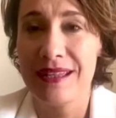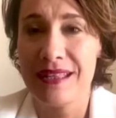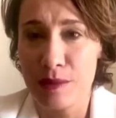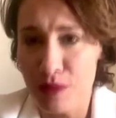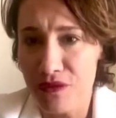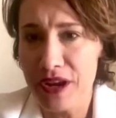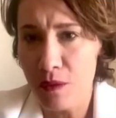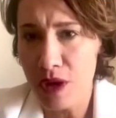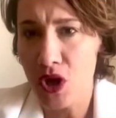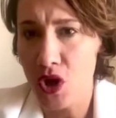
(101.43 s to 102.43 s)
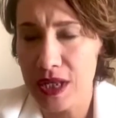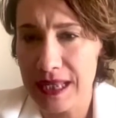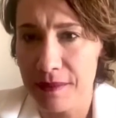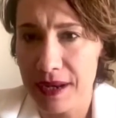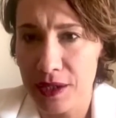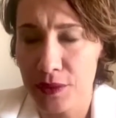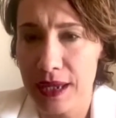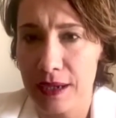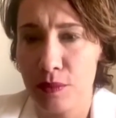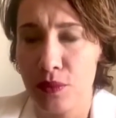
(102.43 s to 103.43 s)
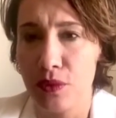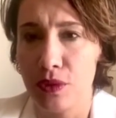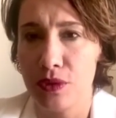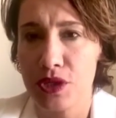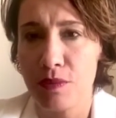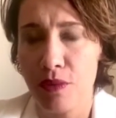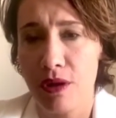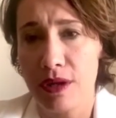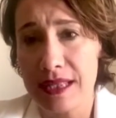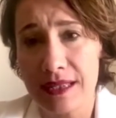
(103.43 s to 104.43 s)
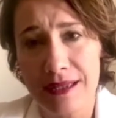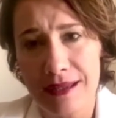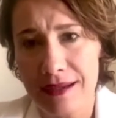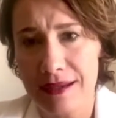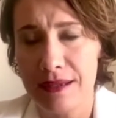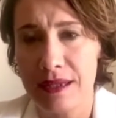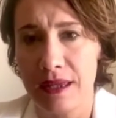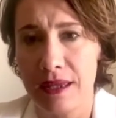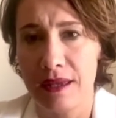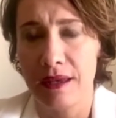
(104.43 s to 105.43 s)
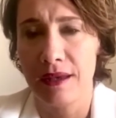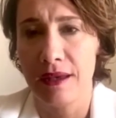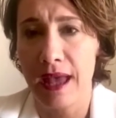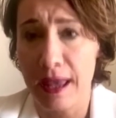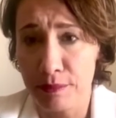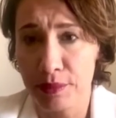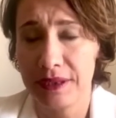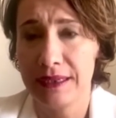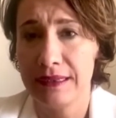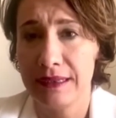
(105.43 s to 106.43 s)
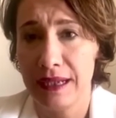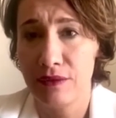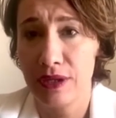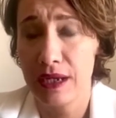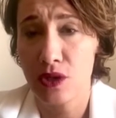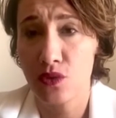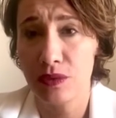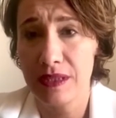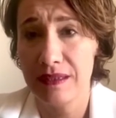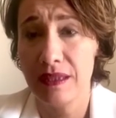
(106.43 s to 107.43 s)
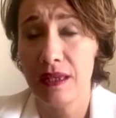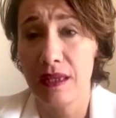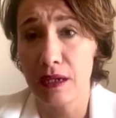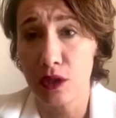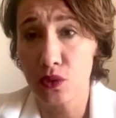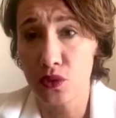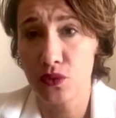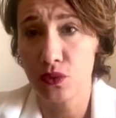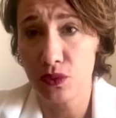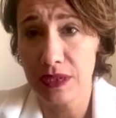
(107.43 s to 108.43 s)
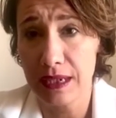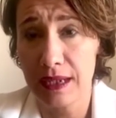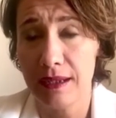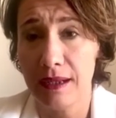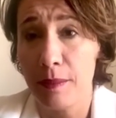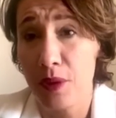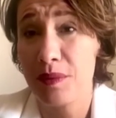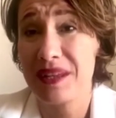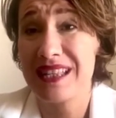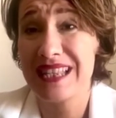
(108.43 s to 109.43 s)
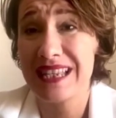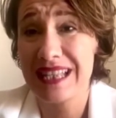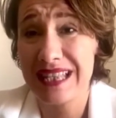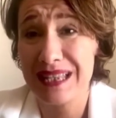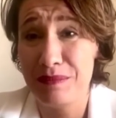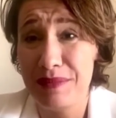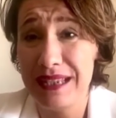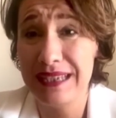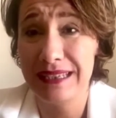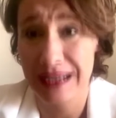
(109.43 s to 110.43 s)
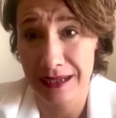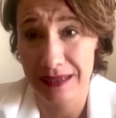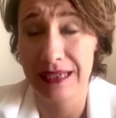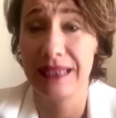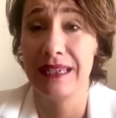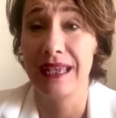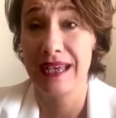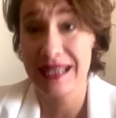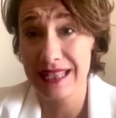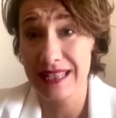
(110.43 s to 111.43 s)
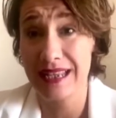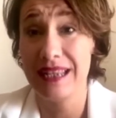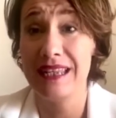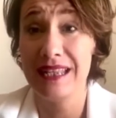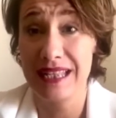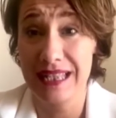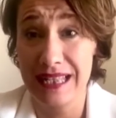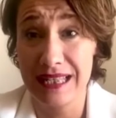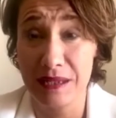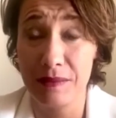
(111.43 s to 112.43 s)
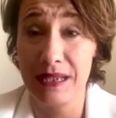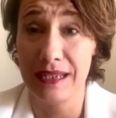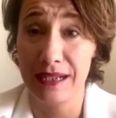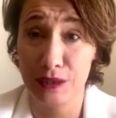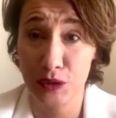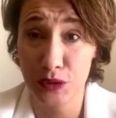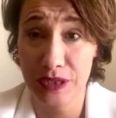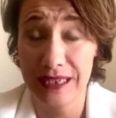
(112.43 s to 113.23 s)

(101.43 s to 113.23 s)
Si può fare qualcosa per aiutare il bullo, si può insegnargli che eh, è importante lavorare su di sé e ricostruire la propria sensibilità e che essere insensibili al dolore